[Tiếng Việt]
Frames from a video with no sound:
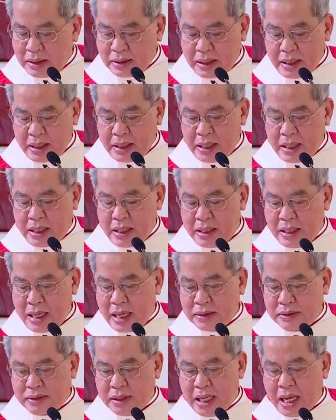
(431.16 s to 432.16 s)
thì ờ,
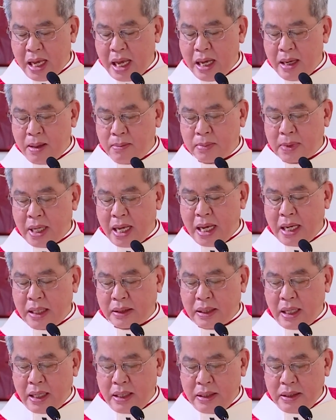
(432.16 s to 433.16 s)
anh chị em nghe
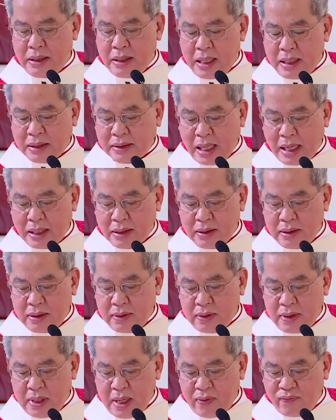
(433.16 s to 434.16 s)
thấy
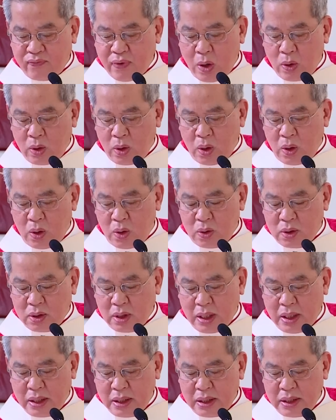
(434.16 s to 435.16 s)
Thánh Phaolô
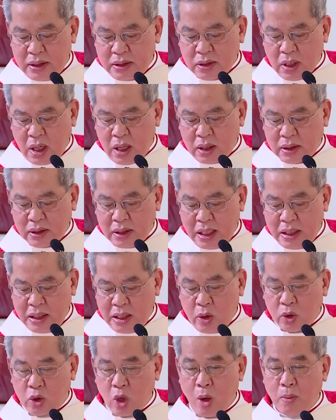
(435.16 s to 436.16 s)
gửi cho tín
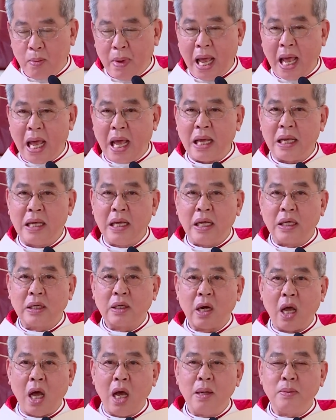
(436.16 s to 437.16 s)
hữu Roma
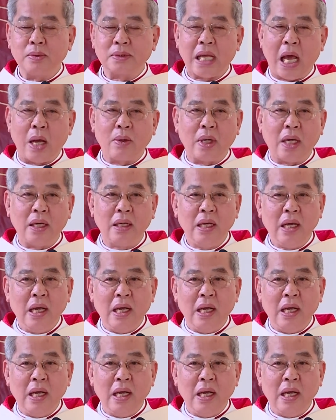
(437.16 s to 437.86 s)
nói làm sao này,